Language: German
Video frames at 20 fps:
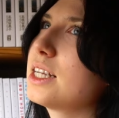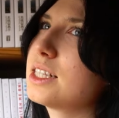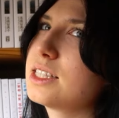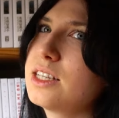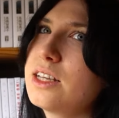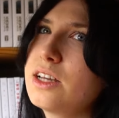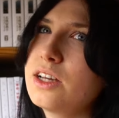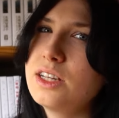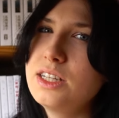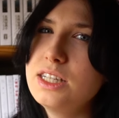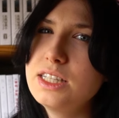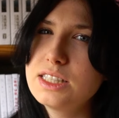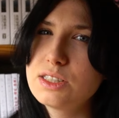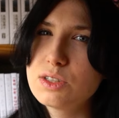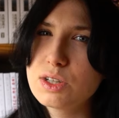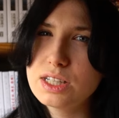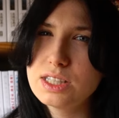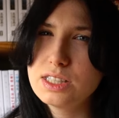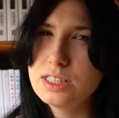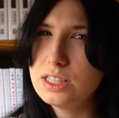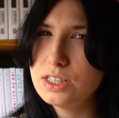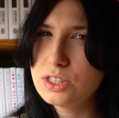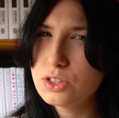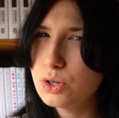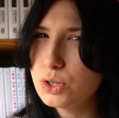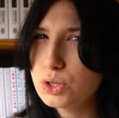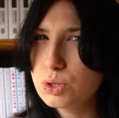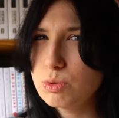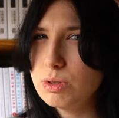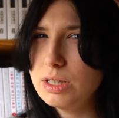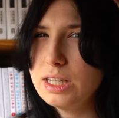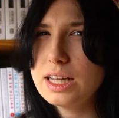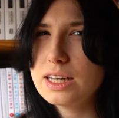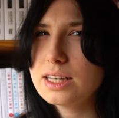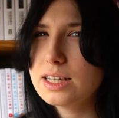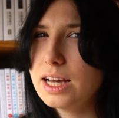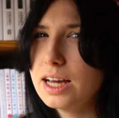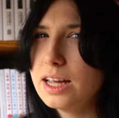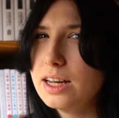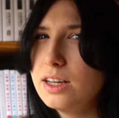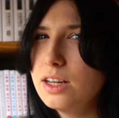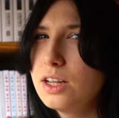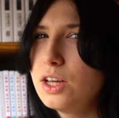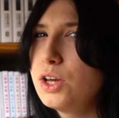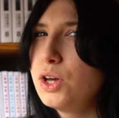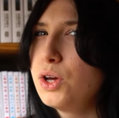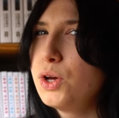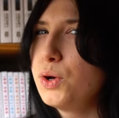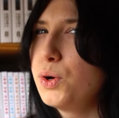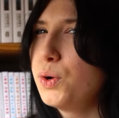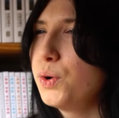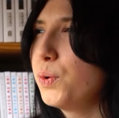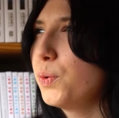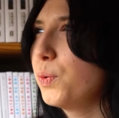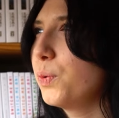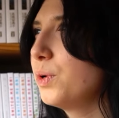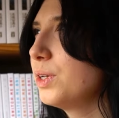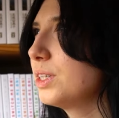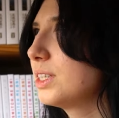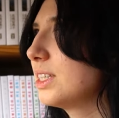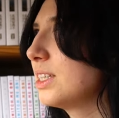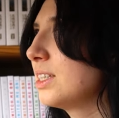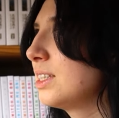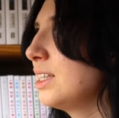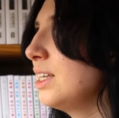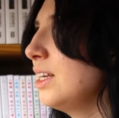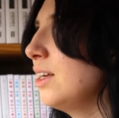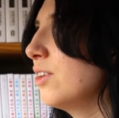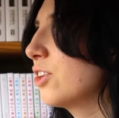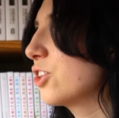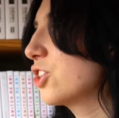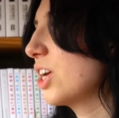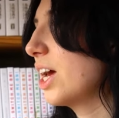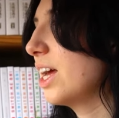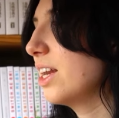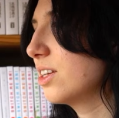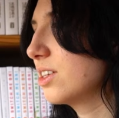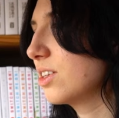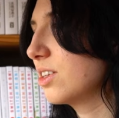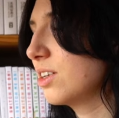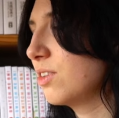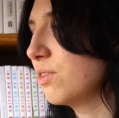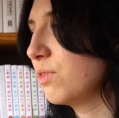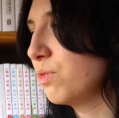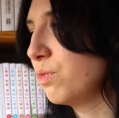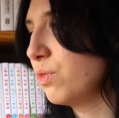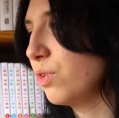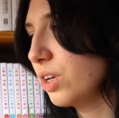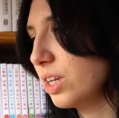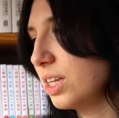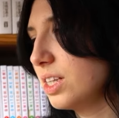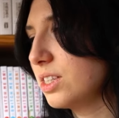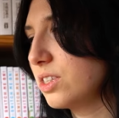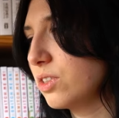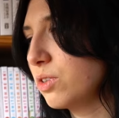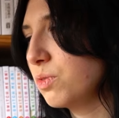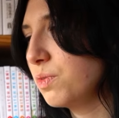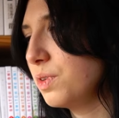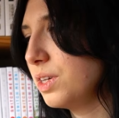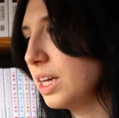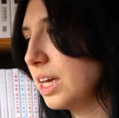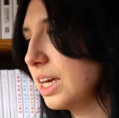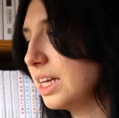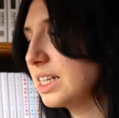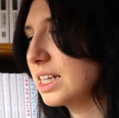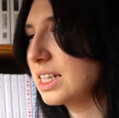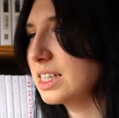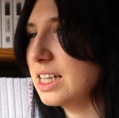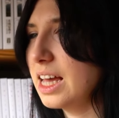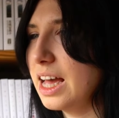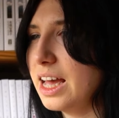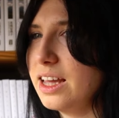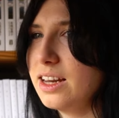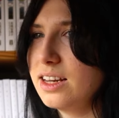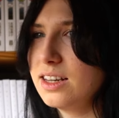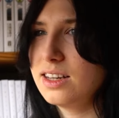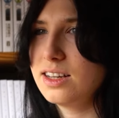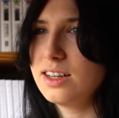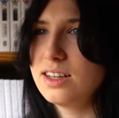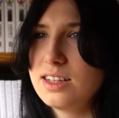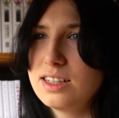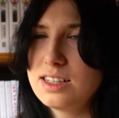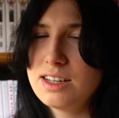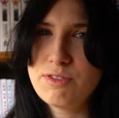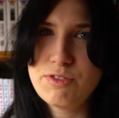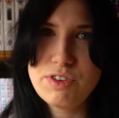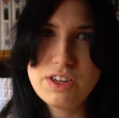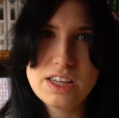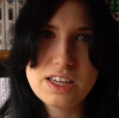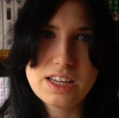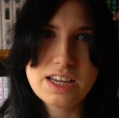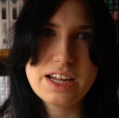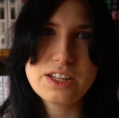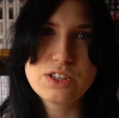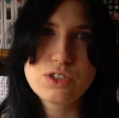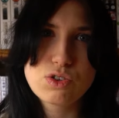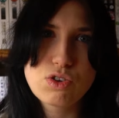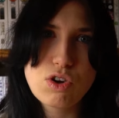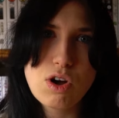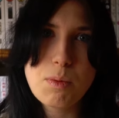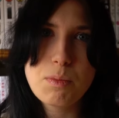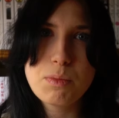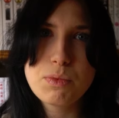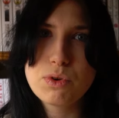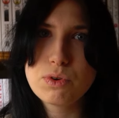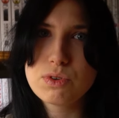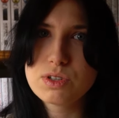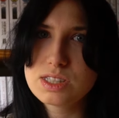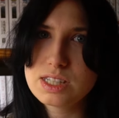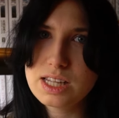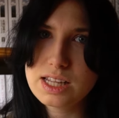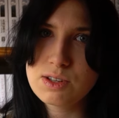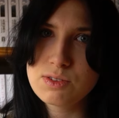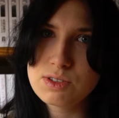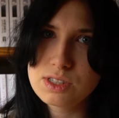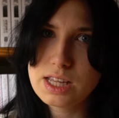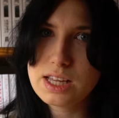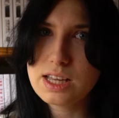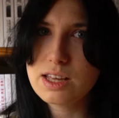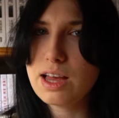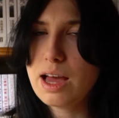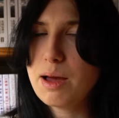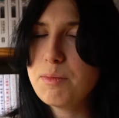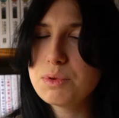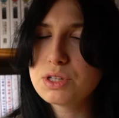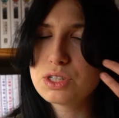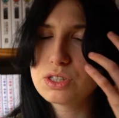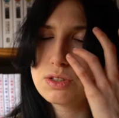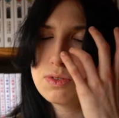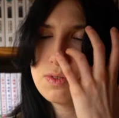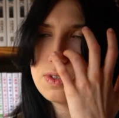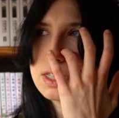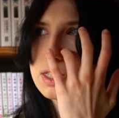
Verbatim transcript: das er nicht so richtig kontrollieren kann. Und die scheint wirklich irgendwie hinter seine Fähigkeit zu kommen und, und sein Geheimnis zu